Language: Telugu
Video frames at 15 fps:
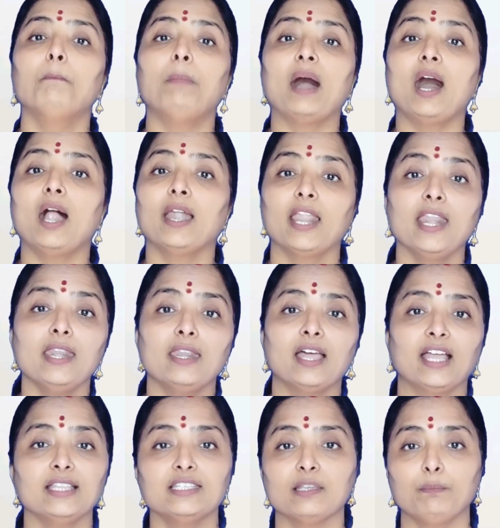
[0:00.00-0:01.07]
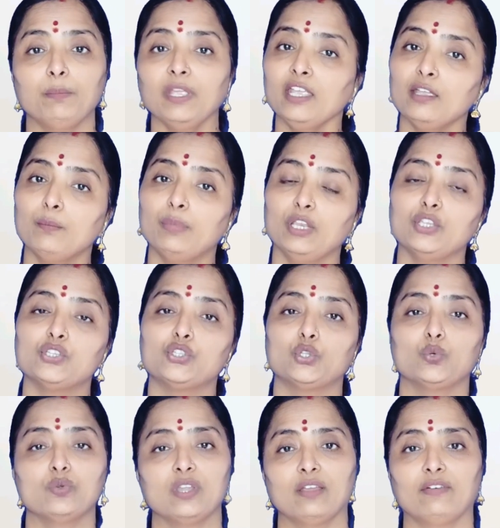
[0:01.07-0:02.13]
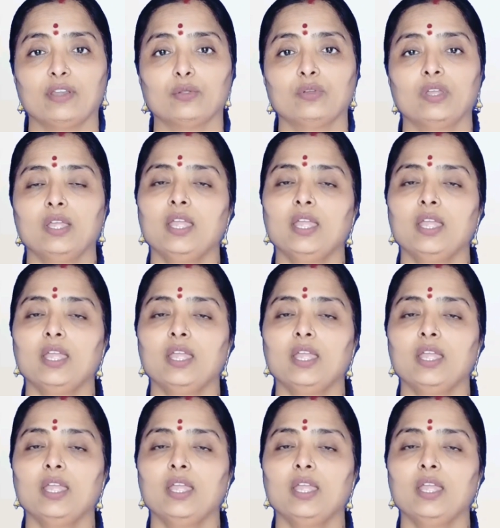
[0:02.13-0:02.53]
పాణన్ అని చెప్పి పిలుస్తూ ఉండేవారు